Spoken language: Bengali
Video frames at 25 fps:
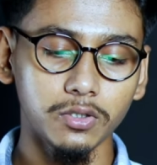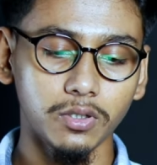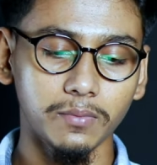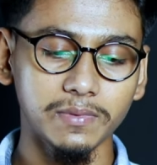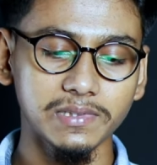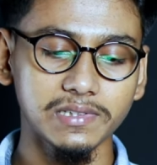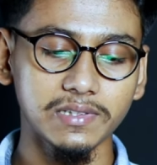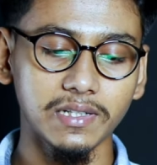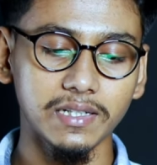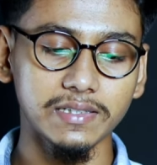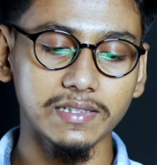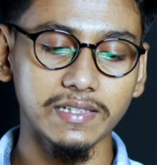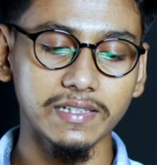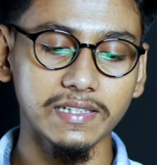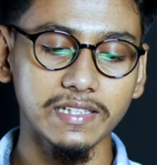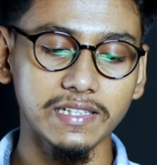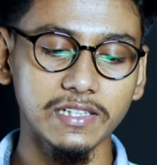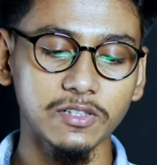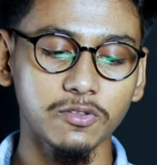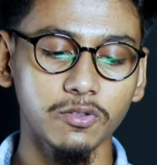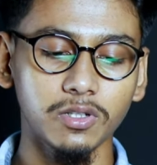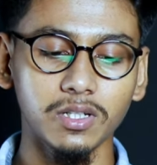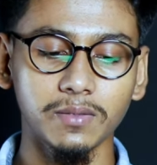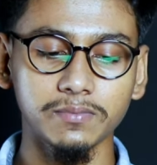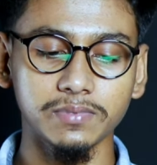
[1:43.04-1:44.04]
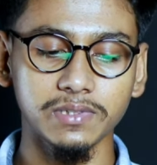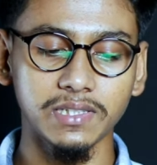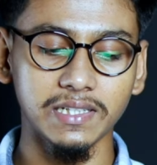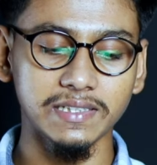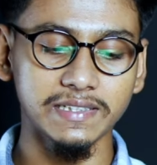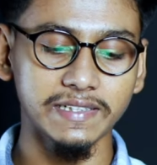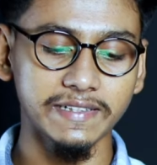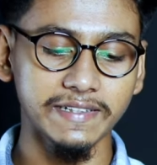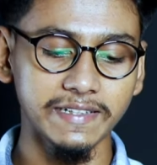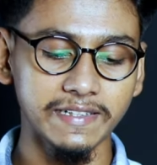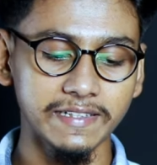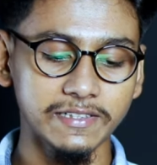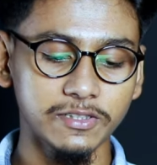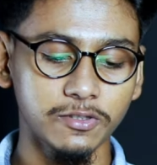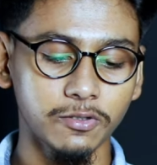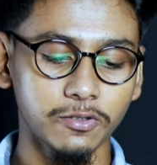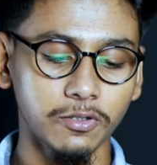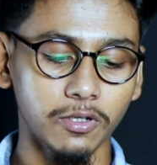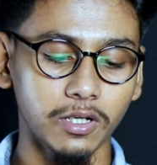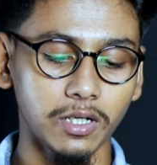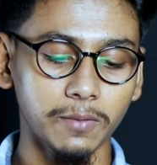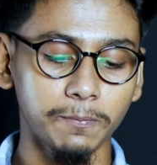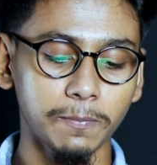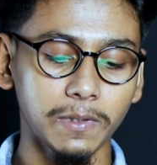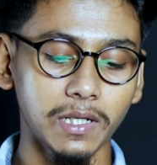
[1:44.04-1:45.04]
তো আমি সিলেক্টে ক্লিক করলাম সিলেক্টে ক্লিক
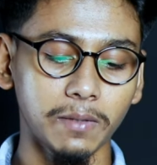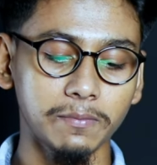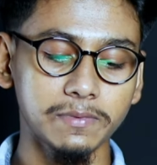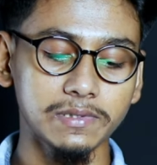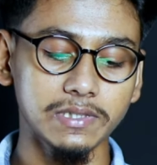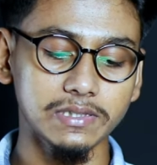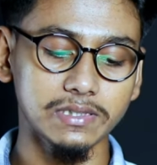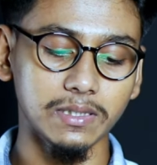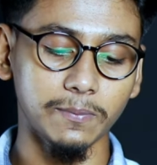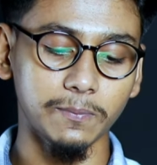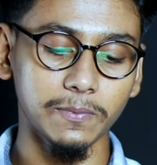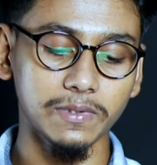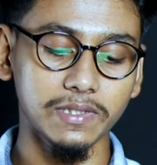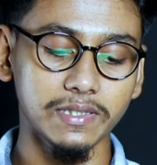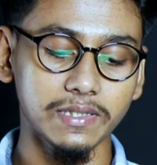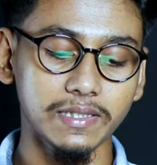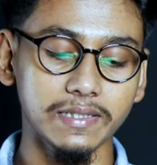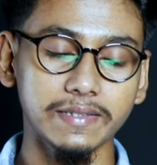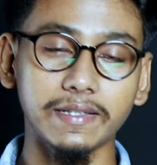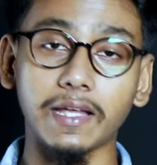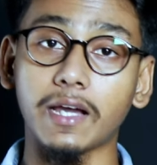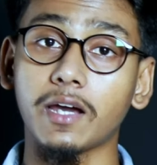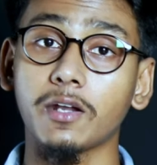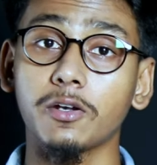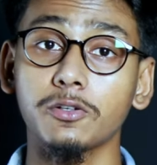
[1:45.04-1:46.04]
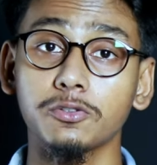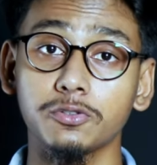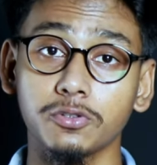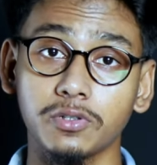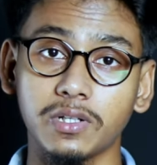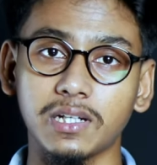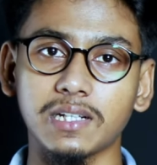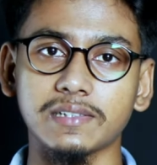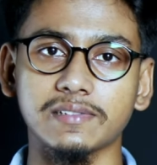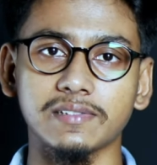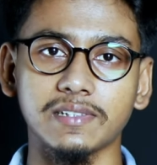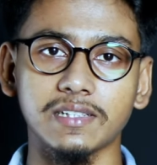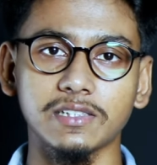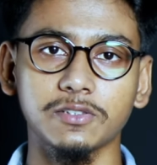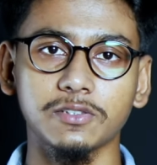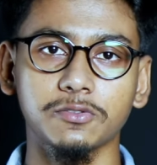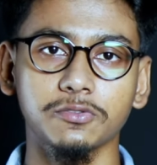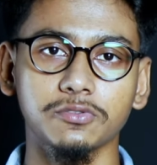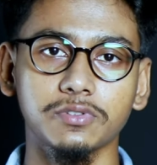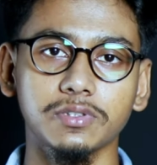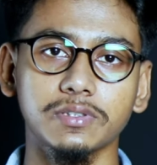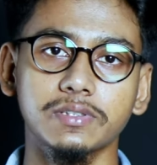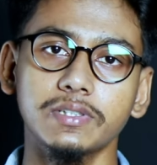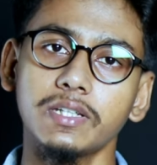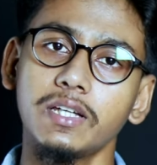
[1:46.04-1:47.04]
করার পর আমি জাস্ট আপনাদেরকে দেখানোর জন্য এটা সিলেক্ট
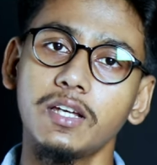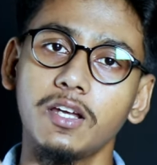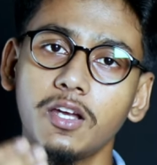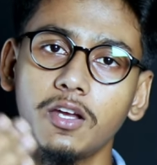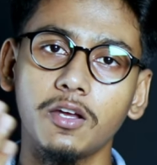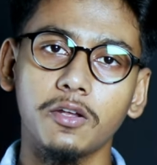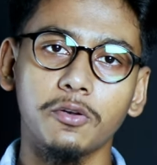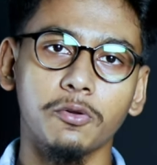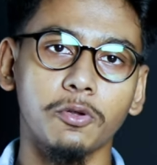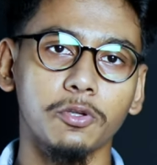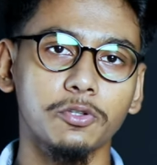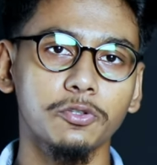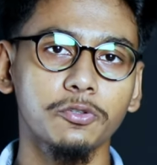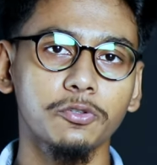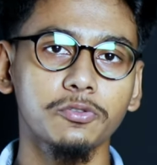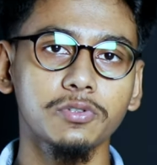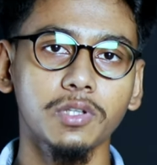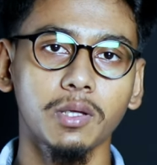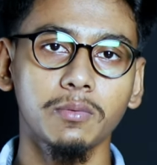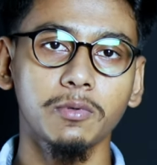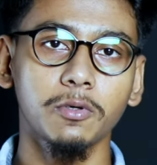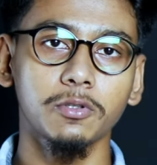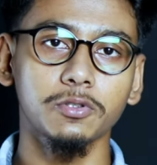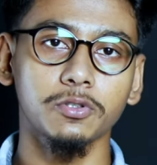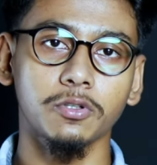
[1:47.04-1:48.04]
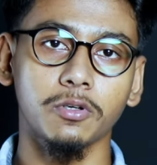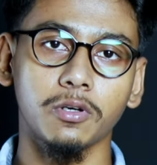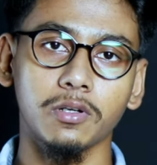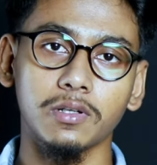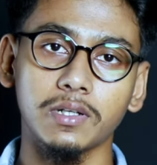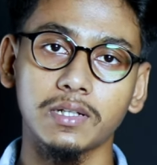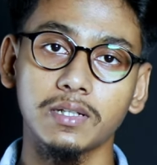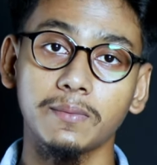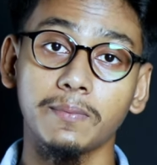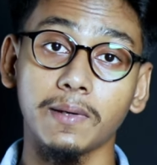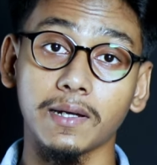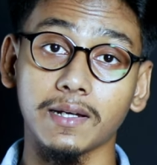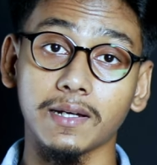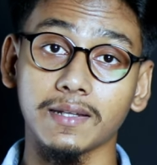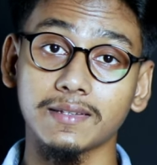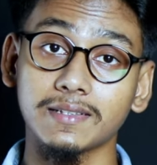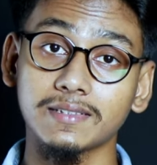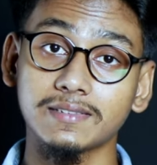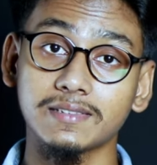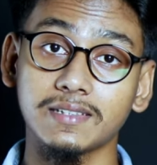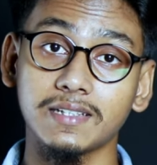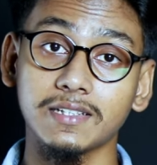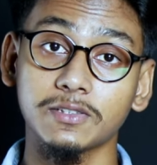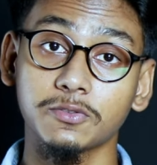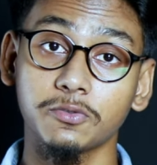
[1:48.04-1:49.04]
করতেছি নয়তো কিন্তু আমি অলরেডি
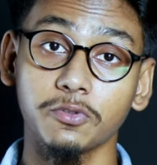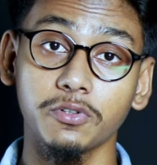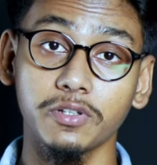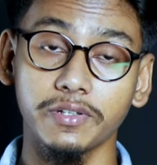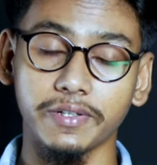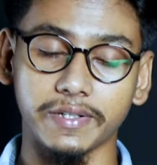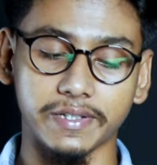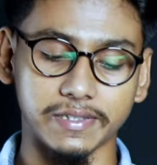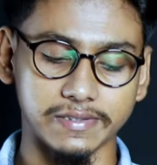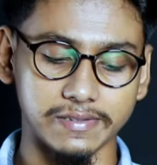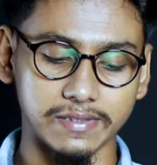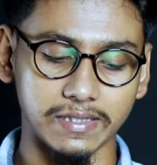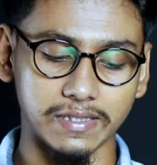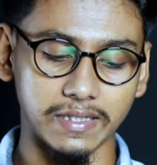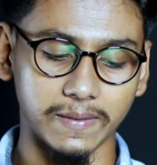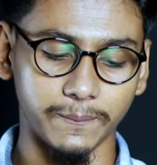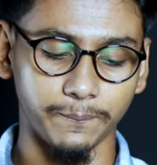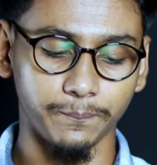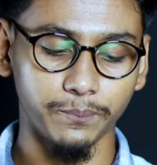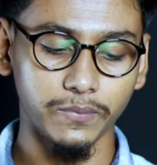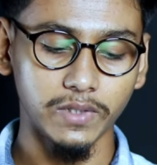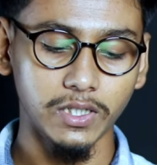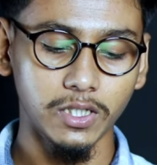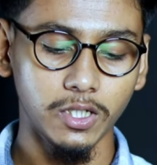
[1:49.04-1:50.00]
বাংলাদেশ সিলেক্ট করে রেখেছিলাম